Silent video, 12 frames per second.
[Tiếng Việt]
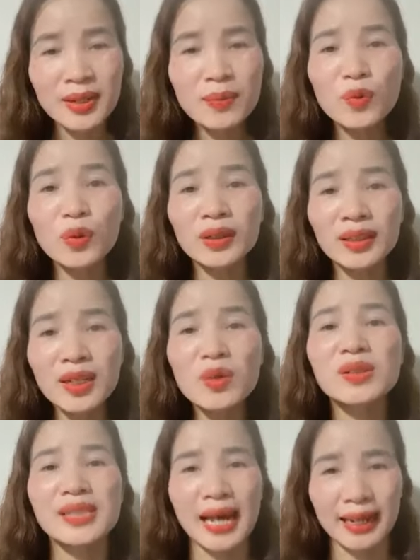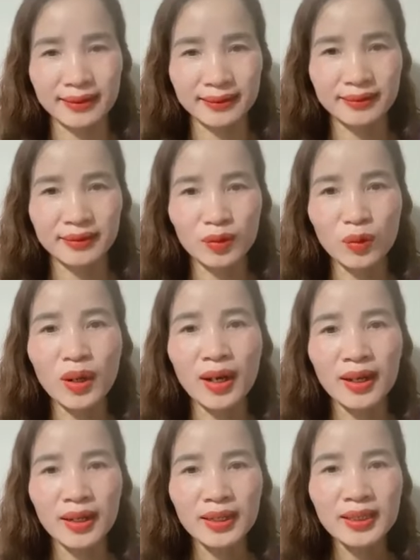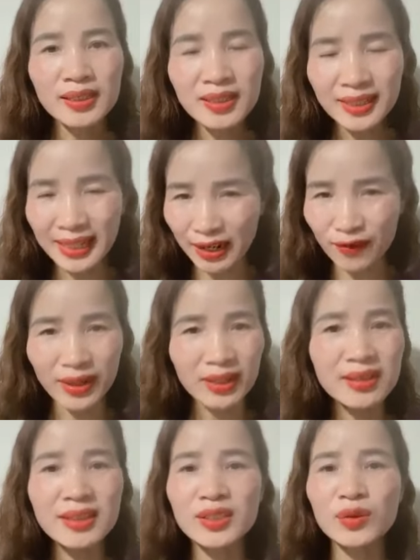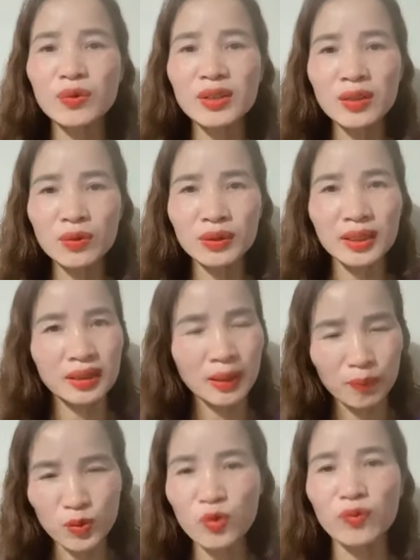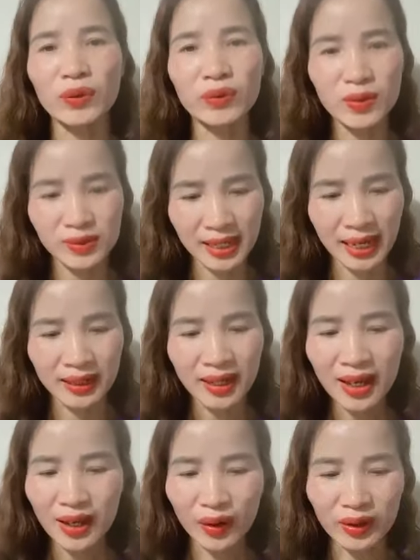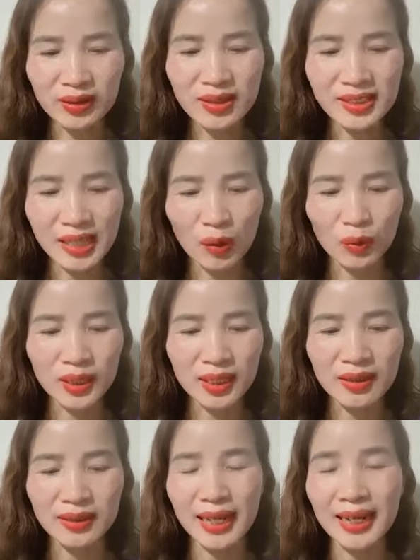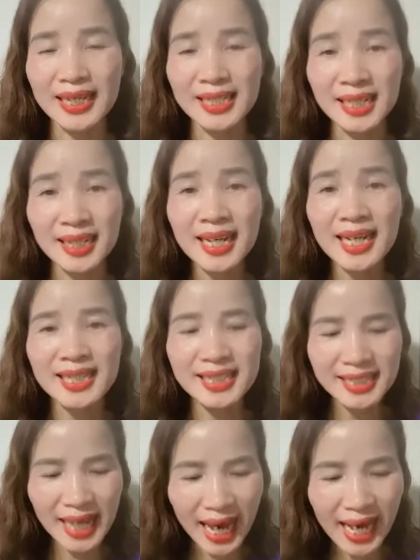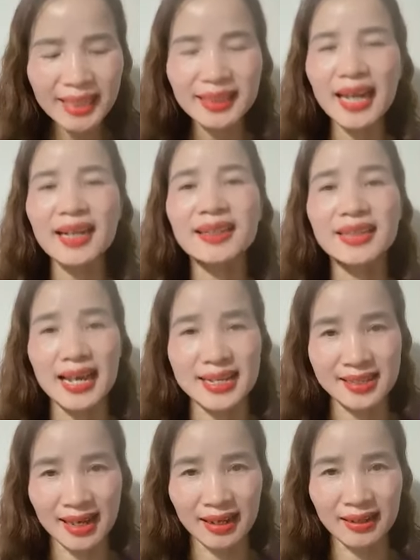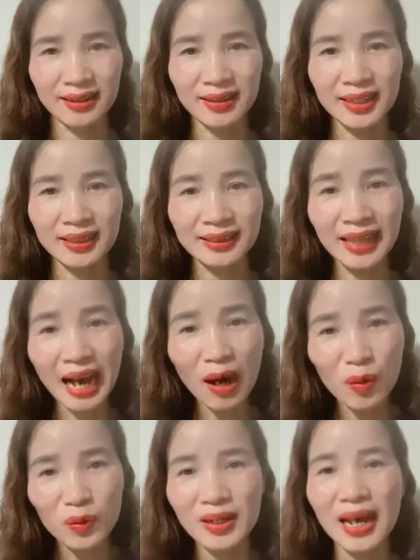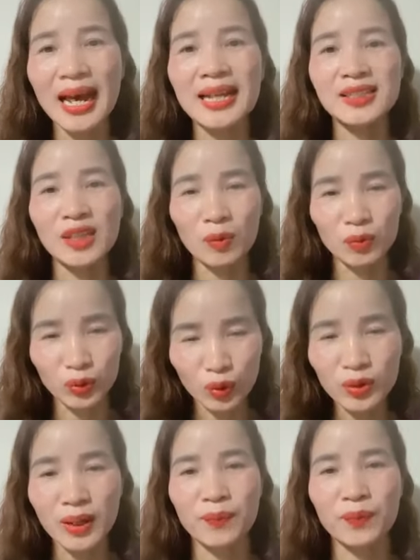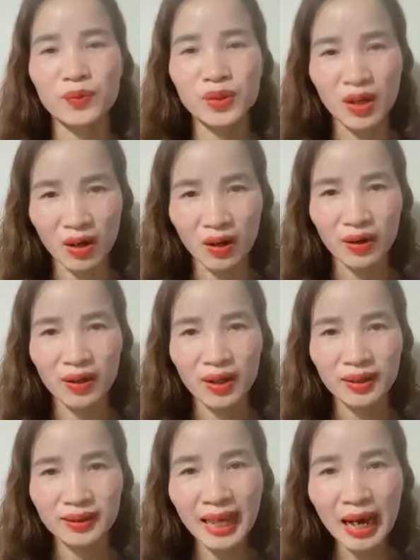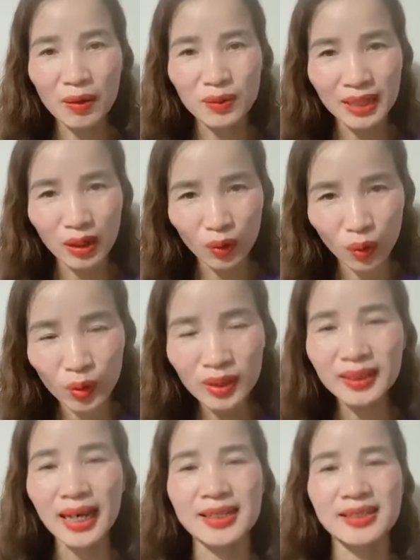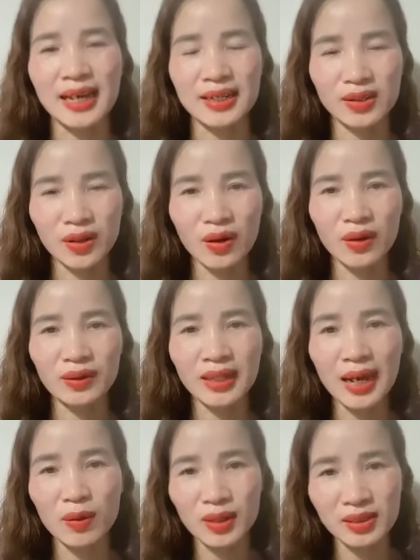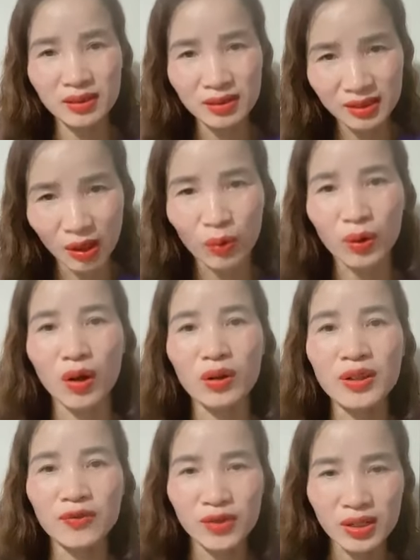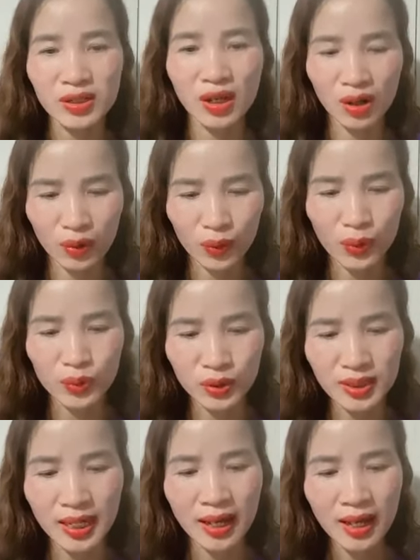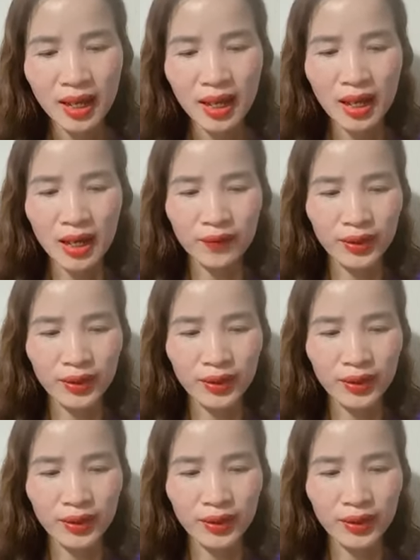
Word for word: Đi mua tiêu sản, đúng không ạ? Người nghèo và người trung lưu thì tập trung vào tiêu sản, còn người giàu thì người ta lại gì? Gia tăng tài sản để tạo ra dòng thu nhập cho họ, tạo ra khối tài sản cho họ, tạo ra sự giàu có thịnh vượng cho họ, quý cô chú anh chị ạ.